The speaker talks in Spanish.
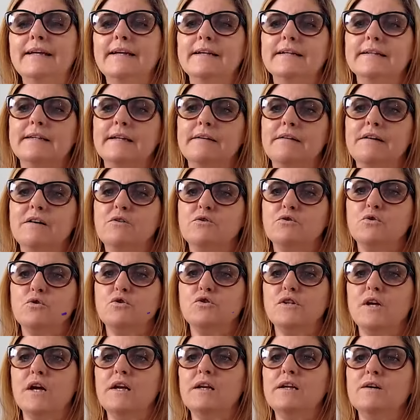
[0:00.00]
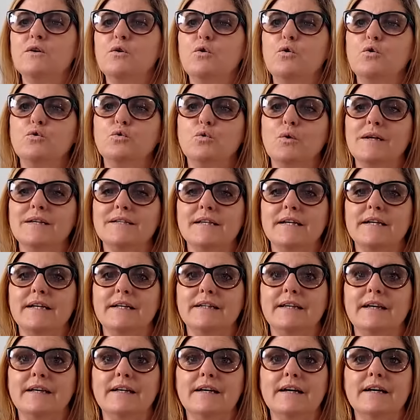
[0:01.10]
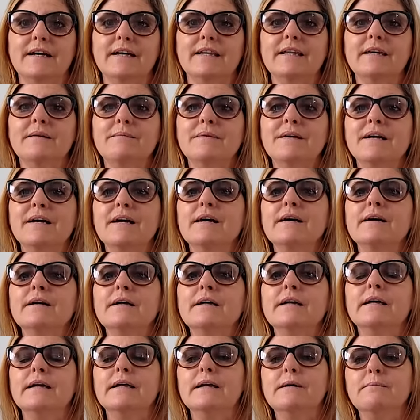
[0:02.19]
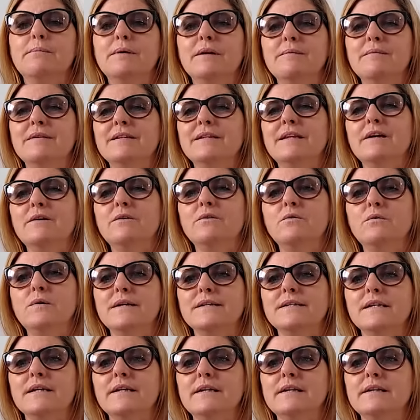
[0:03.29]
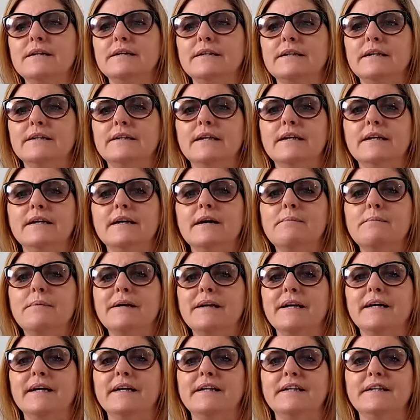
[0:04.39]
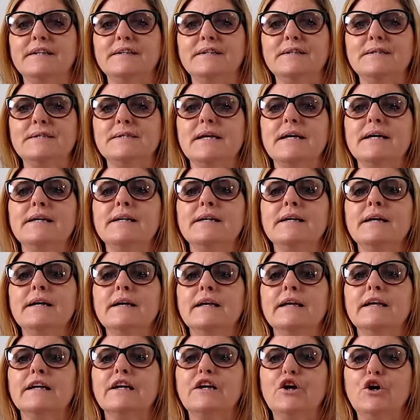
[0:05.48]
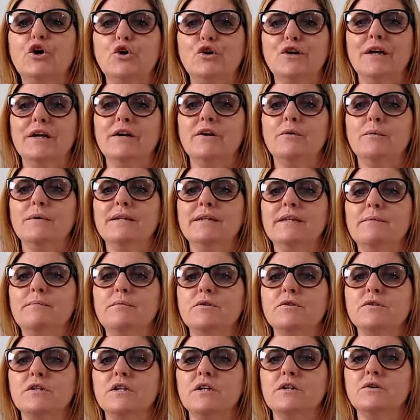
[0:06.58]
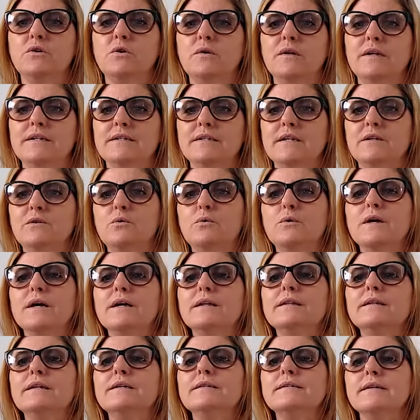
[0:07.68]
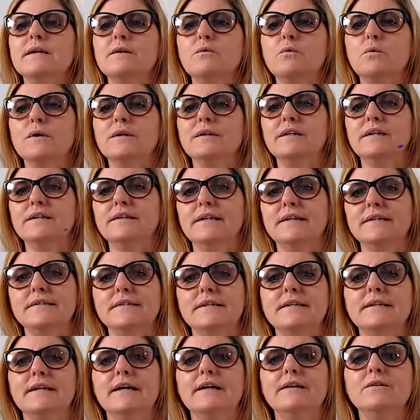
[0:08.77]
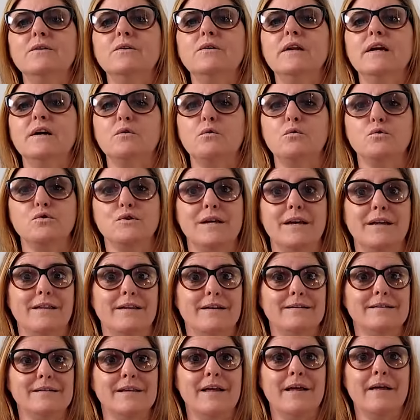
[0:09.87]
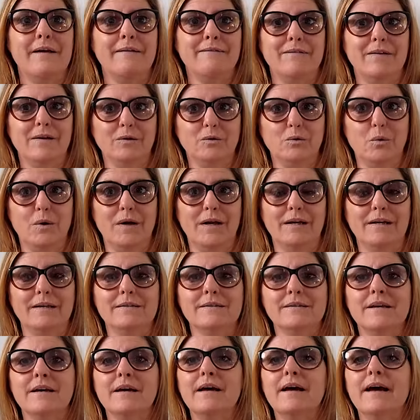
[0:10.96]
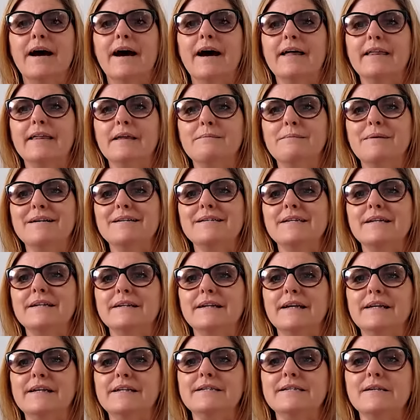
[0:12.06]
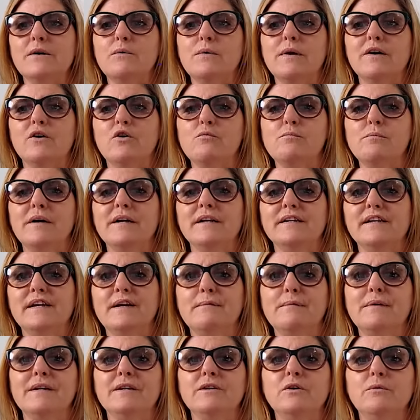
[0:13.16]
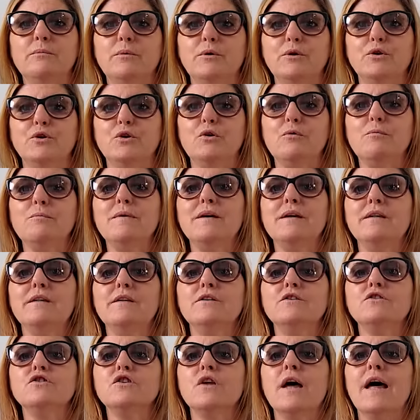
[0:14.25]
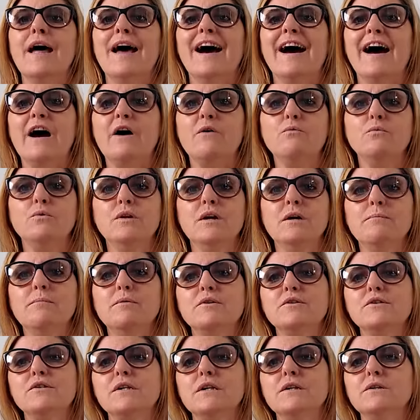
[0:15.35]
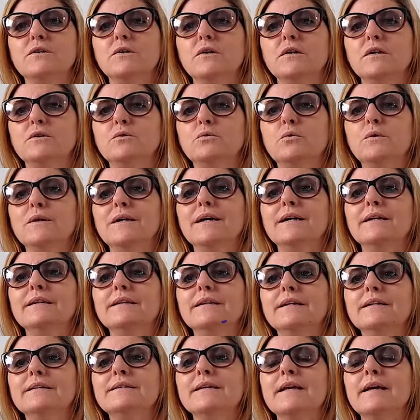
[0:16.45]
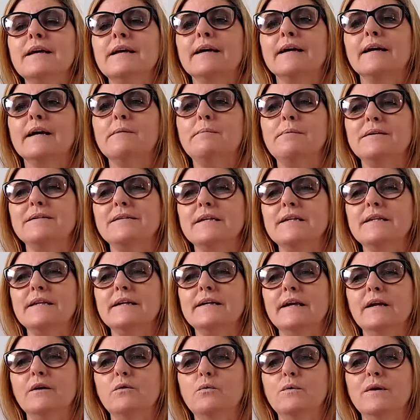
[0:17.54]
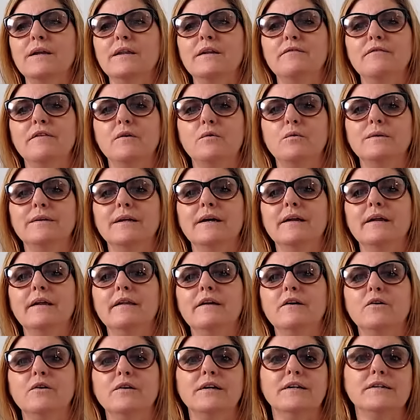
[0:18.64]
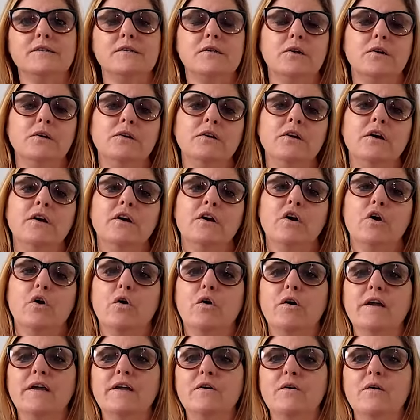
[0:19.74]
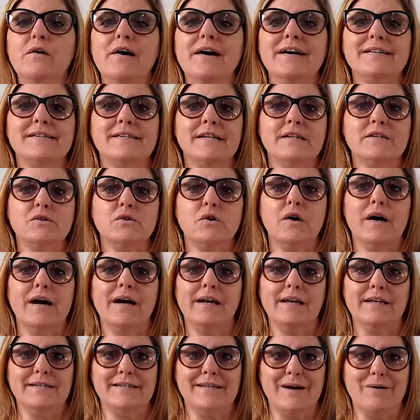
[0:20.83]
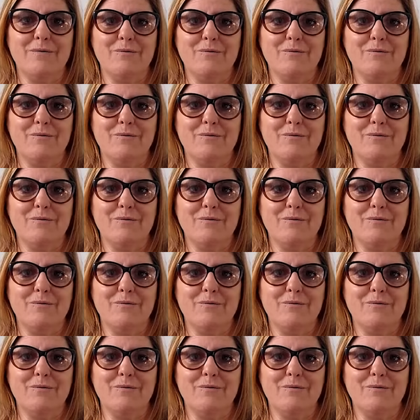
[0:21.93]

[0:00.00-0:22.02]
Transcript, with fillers: área de Trabajo Social junto a la Secretaría Académica implementaron una serie de estrategias para garantizar que hoy el 90% de los estudiantes se encuentren transitando las cursadas virtuales. Además, se realiza un acompañamiento por otros medios a un 10% de estudiantes que presentan algunas dificultades de conexión y o acceso a las